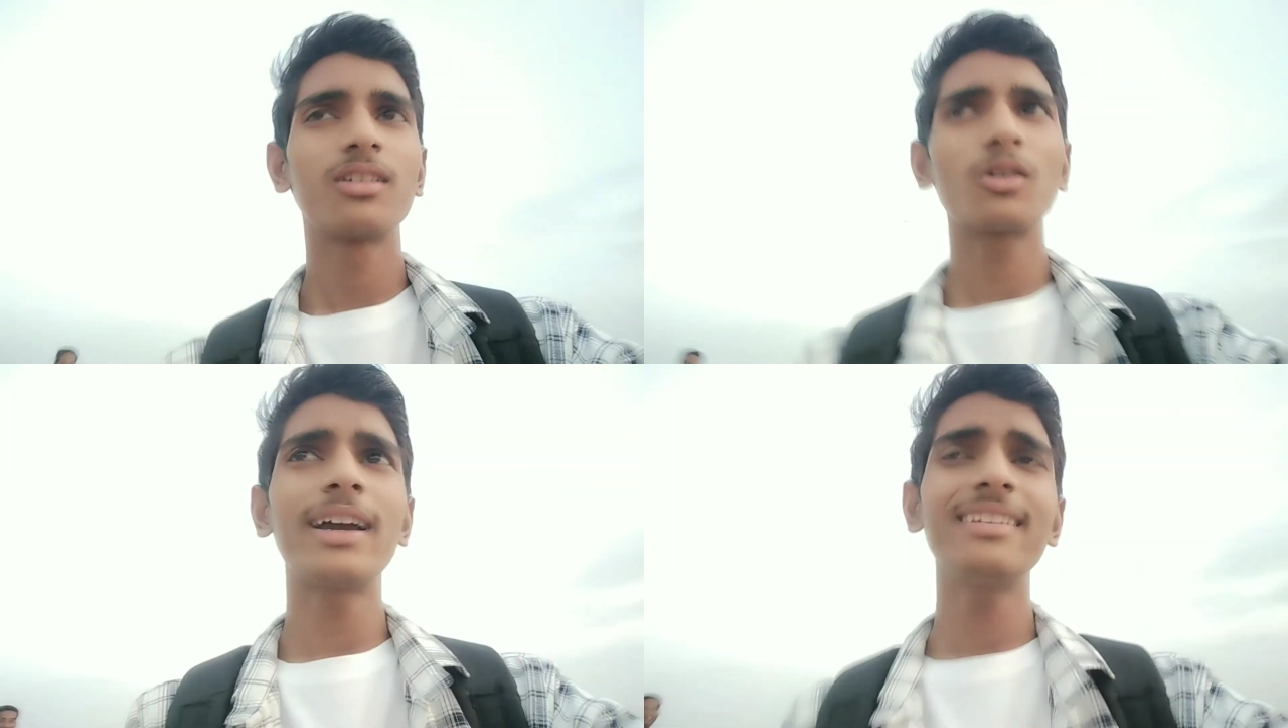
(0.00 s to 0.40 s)

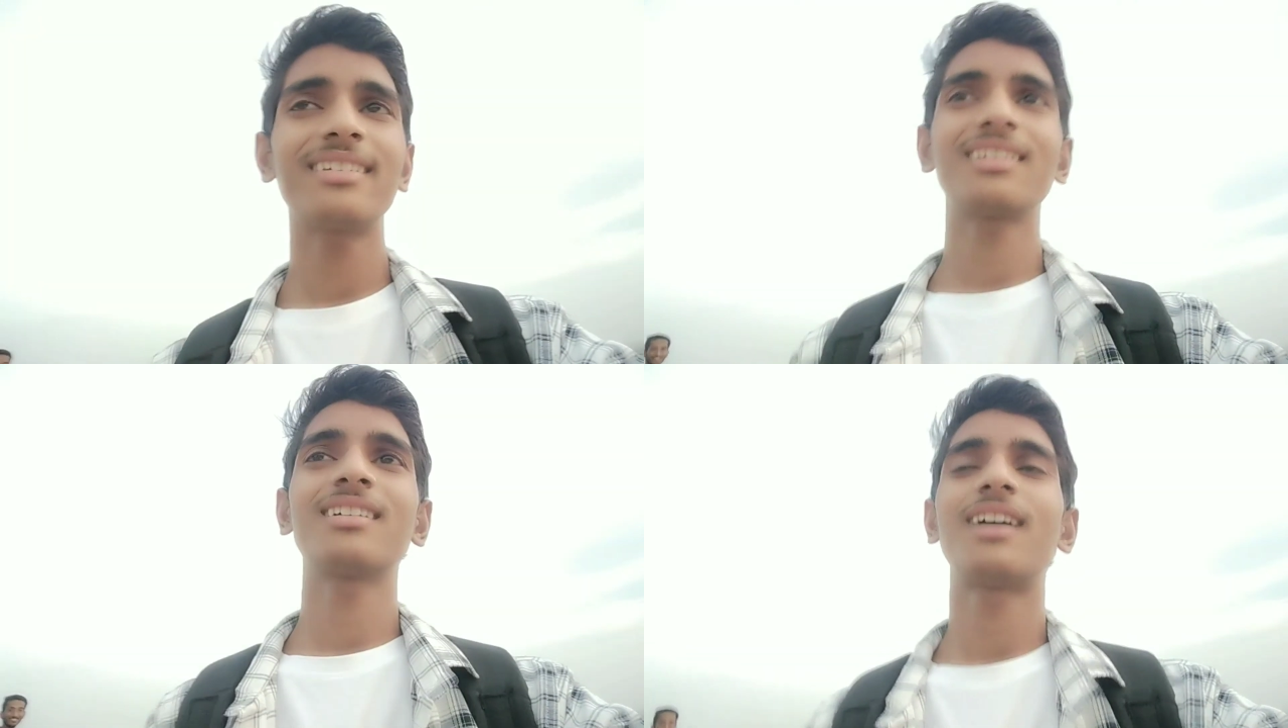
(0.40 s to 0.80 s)
सो
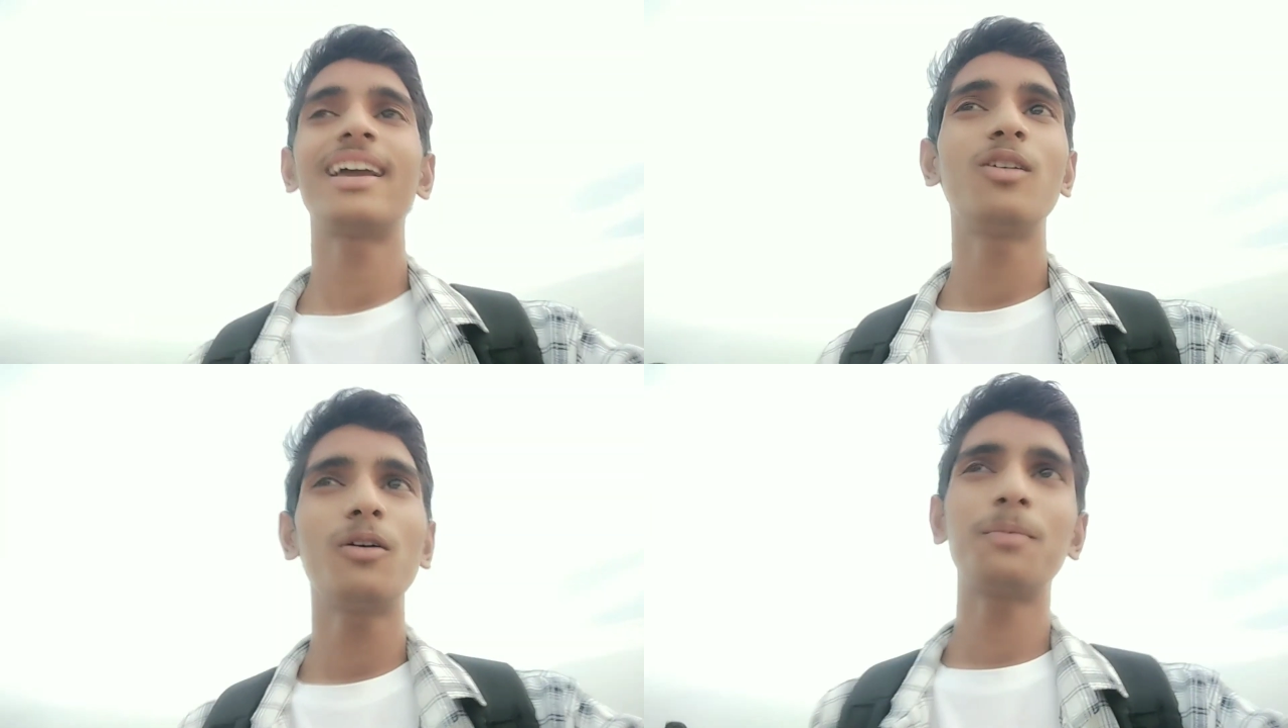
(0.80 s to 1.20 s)
गाइस
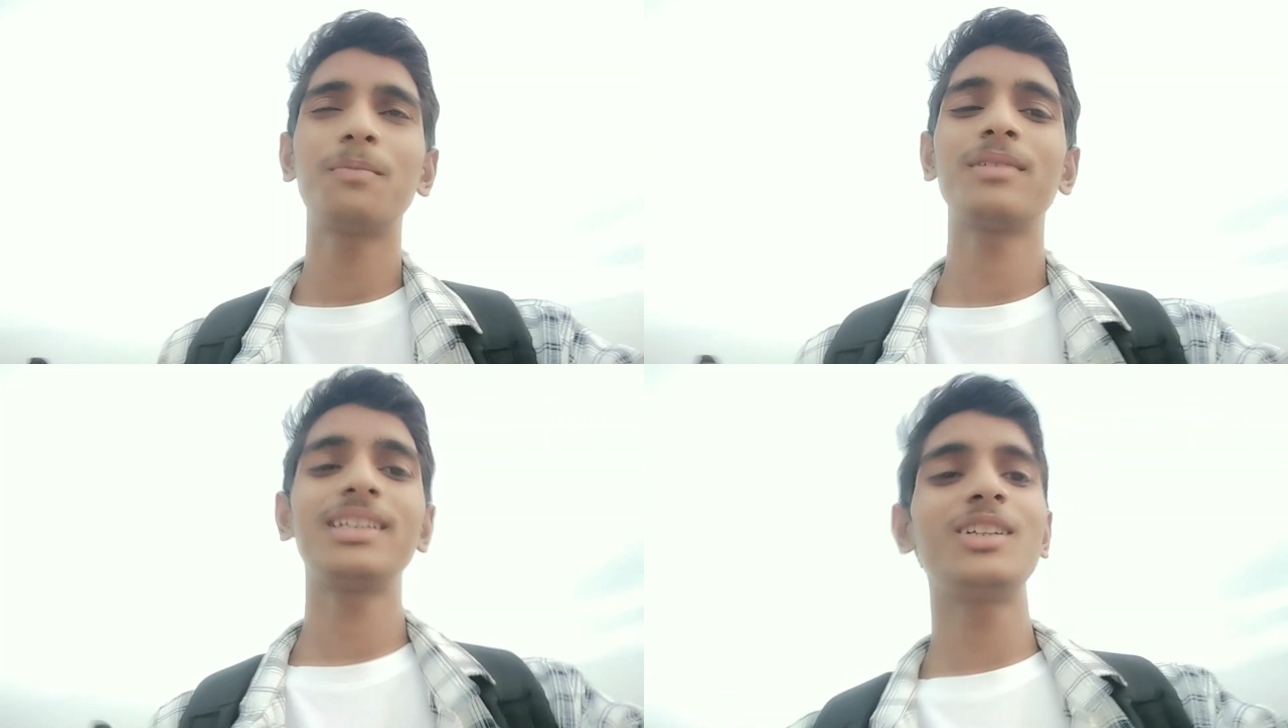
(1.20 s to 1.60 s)
आई होप
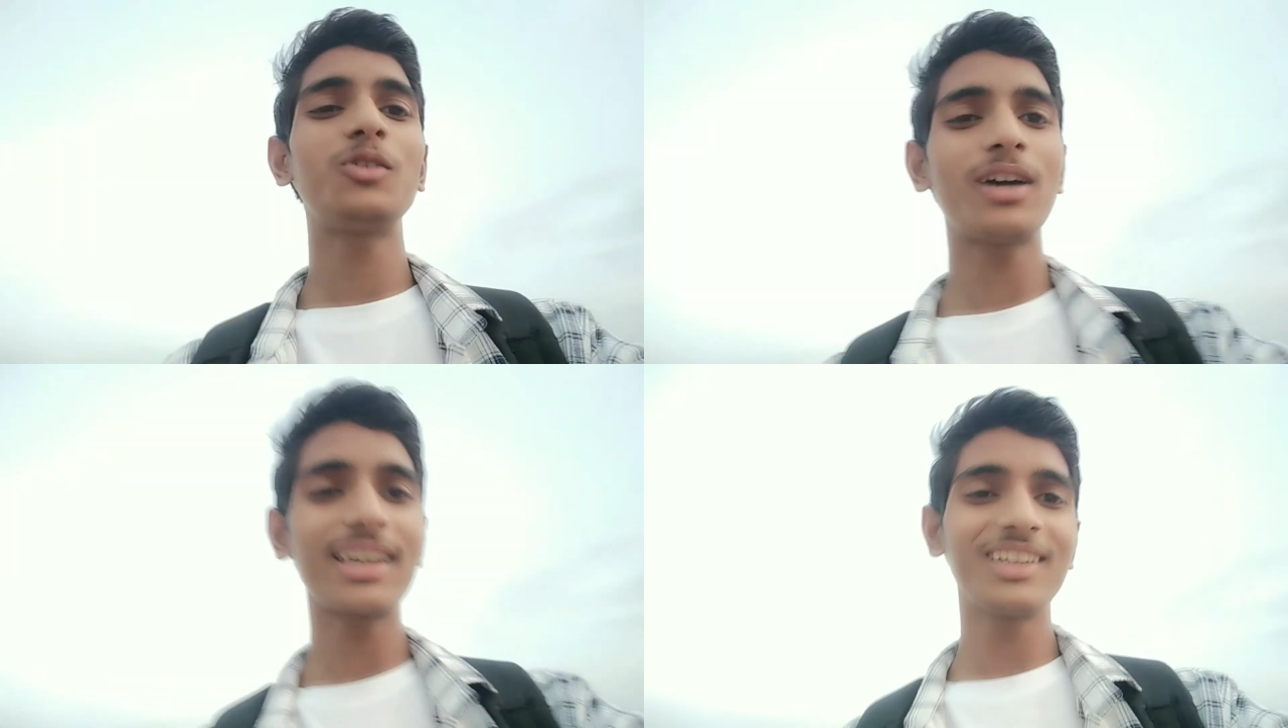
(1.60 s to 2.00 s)

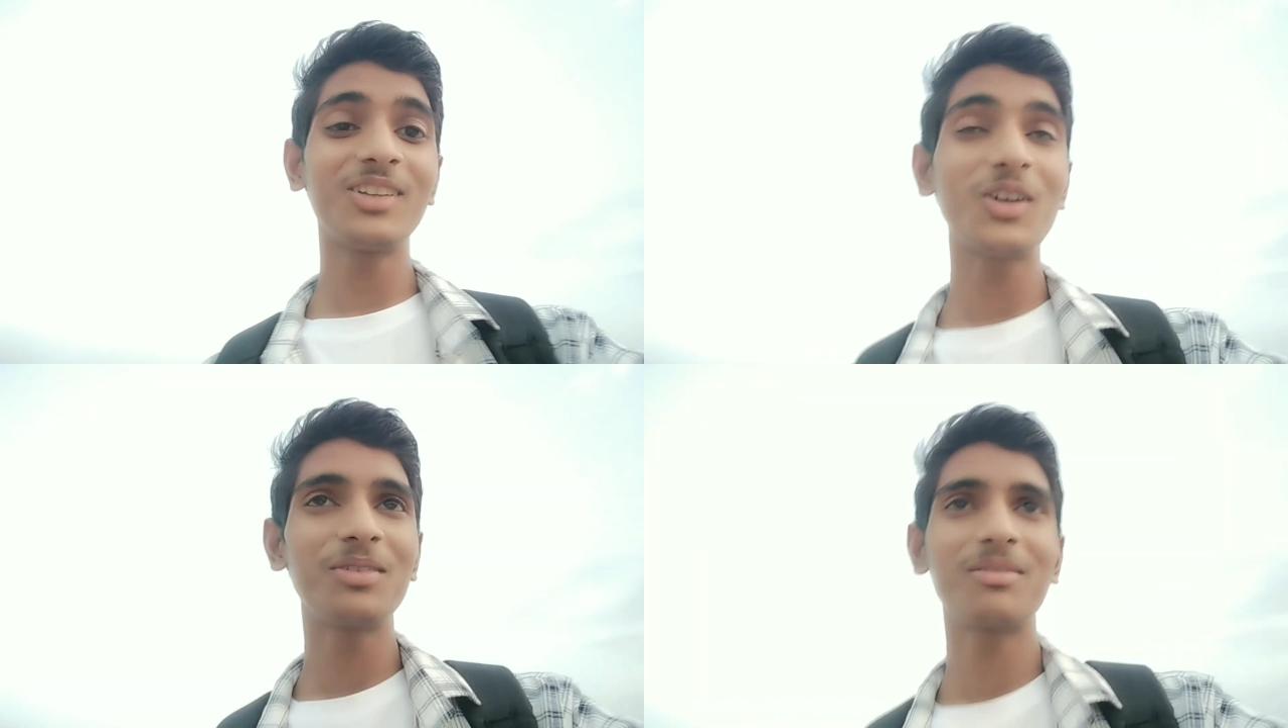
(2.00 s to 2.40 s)
यू आर
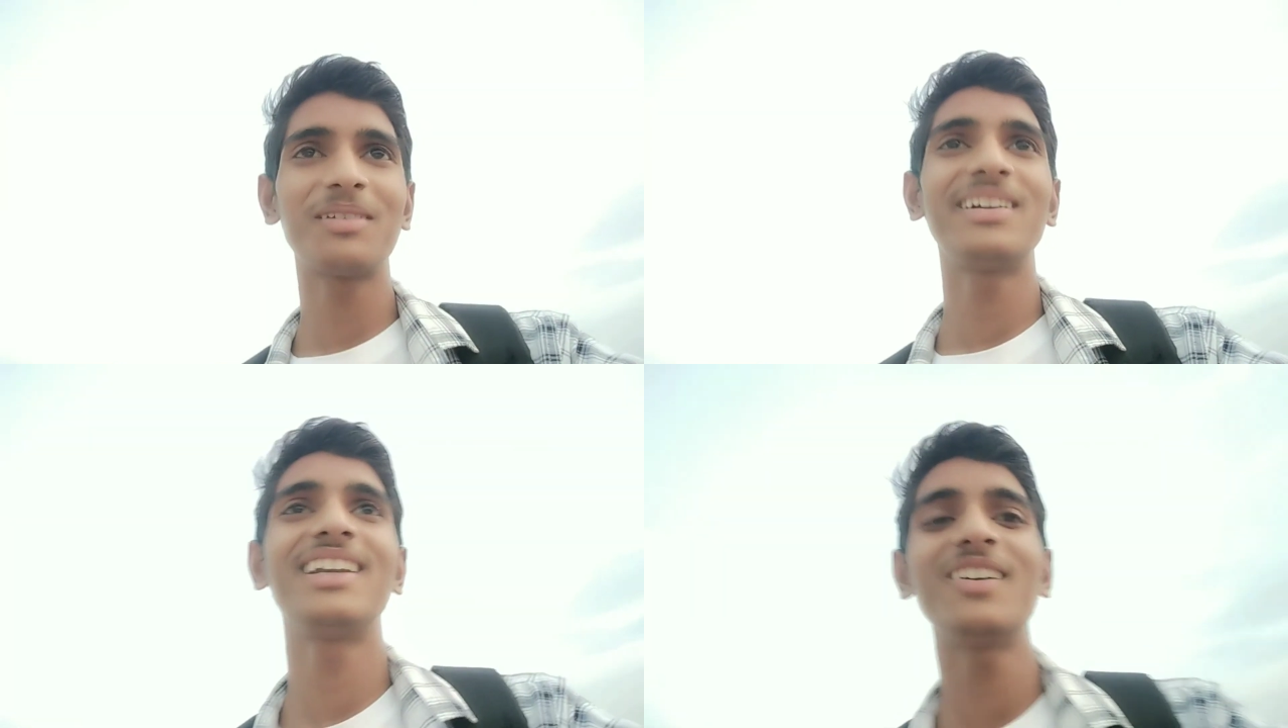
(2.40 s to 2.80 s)
एंजॉय विथ
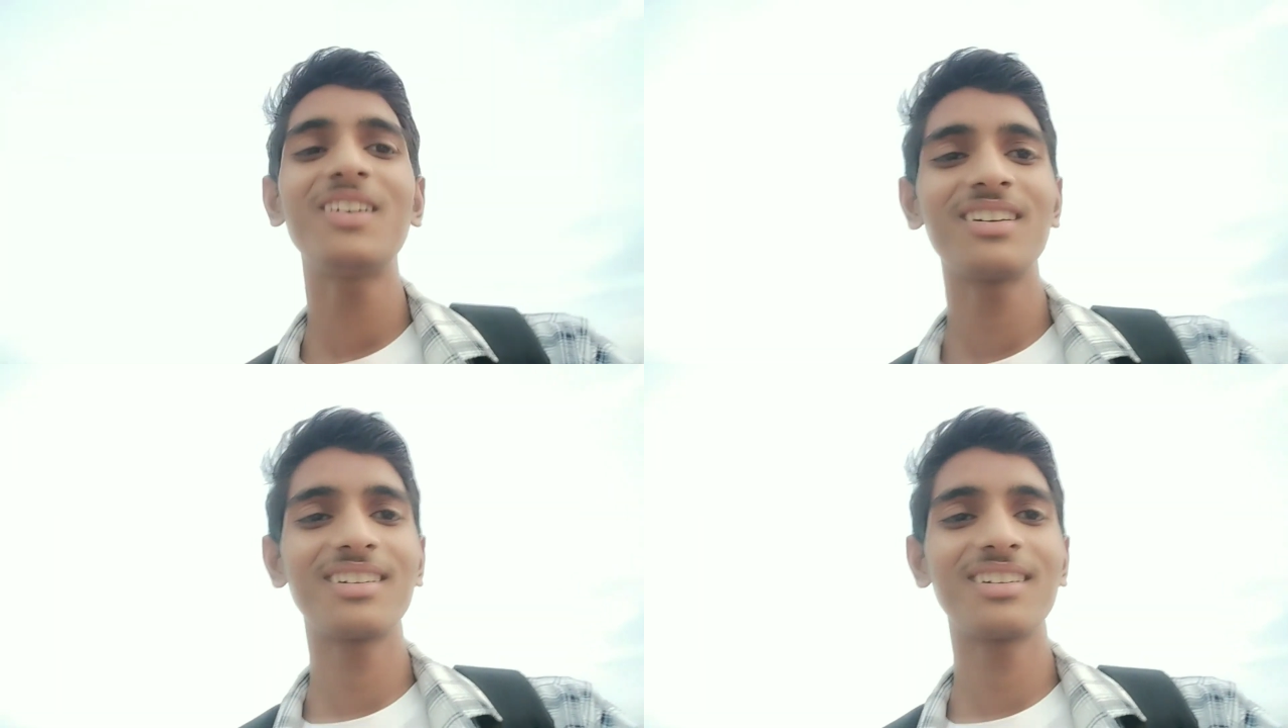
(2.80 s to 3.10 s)
माई वीडियो